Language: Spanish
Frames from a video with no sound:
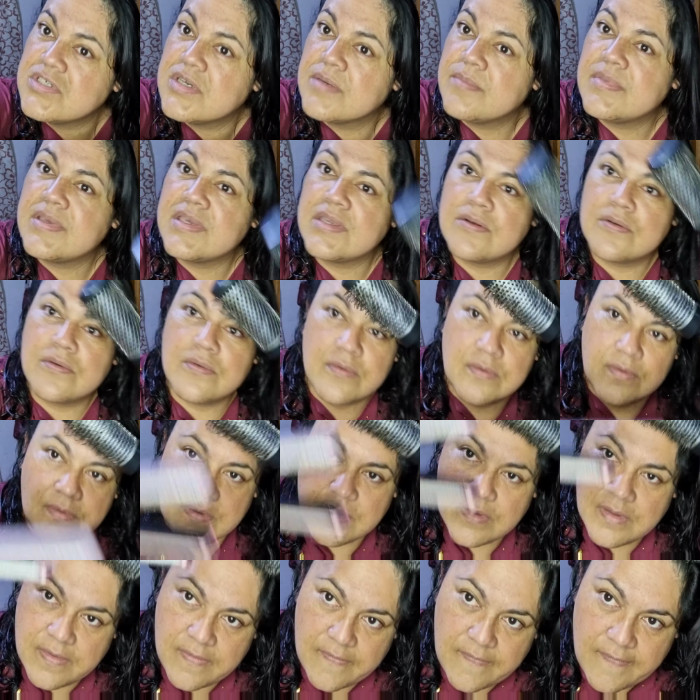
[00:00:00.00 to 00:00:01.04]
ya miro.
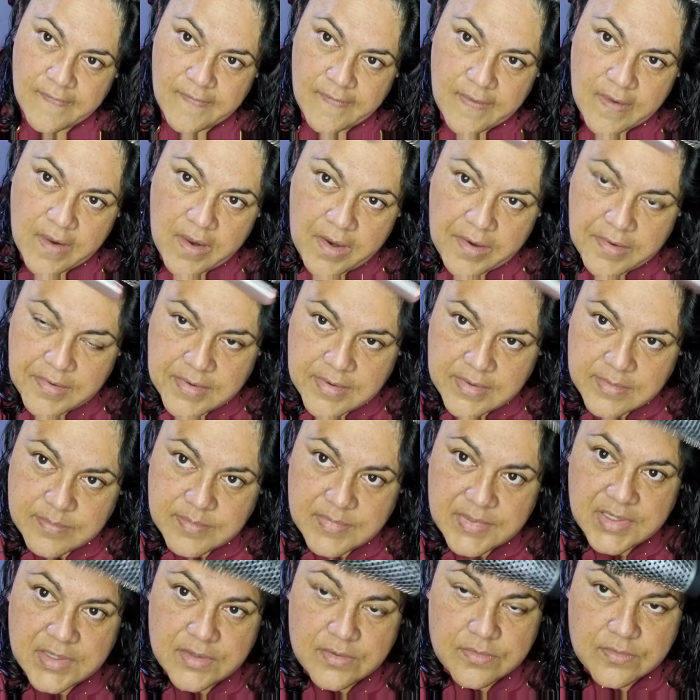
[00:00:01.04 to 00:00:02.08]
Ya
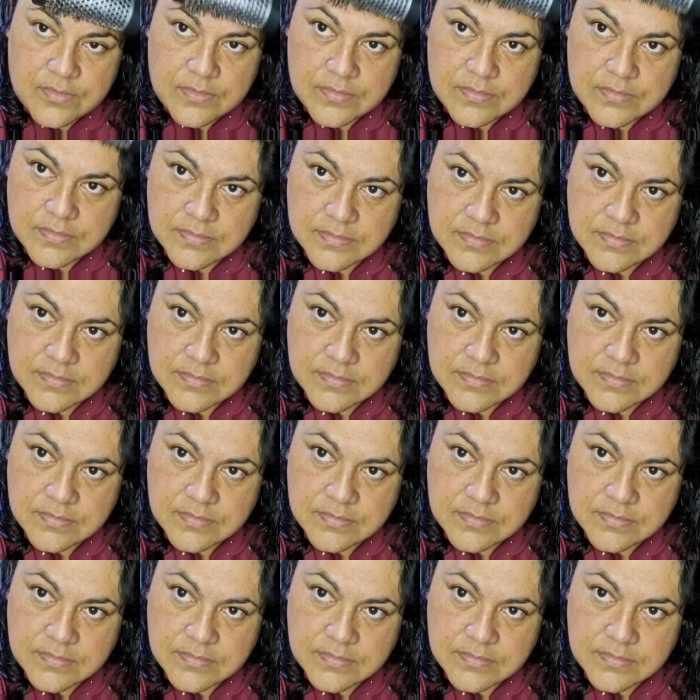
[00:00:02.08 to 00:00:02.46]
miro.